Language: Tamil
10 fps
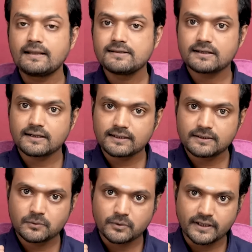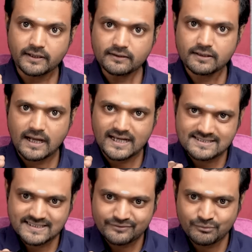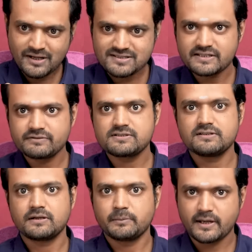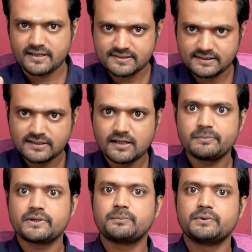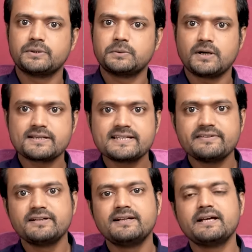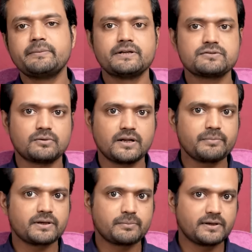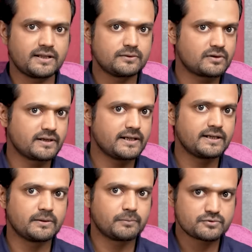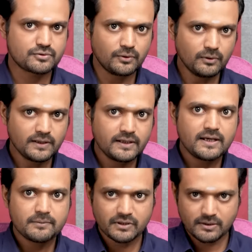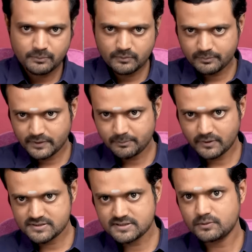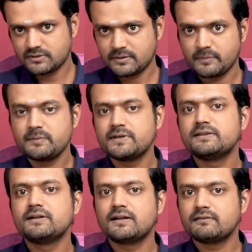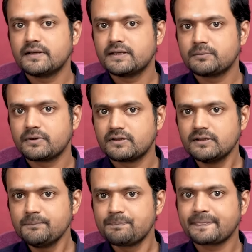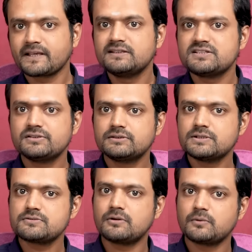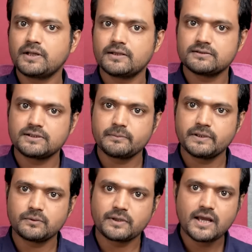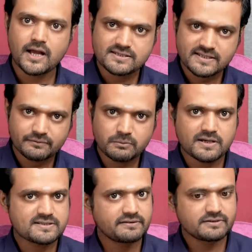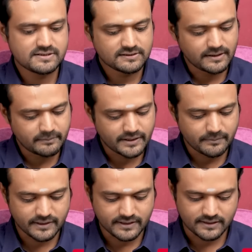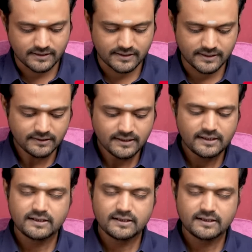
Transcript: அதில் நடக்கக்கூடிய அசைவும் அசைவற்ற தன்மை அசைந்தால் பிறப்பு இருக்கும் அசைவு இல்லை அப்படின்னு சொன்னால் பிறப்பு இல்லாத ஒரு நிலையில் இருப்போம் ஸோ பிறப்பும் பிறப்பற்ற ஒரு தன்மையும் எதனால் வாய்க்கப்படுது இந்த சித்துன்னு சொல்லக்கூடிய அந்த தன்மையினுடைய அசைவும் அசைவற்ற தன்மை அப்படிங்கிறதுனால தான்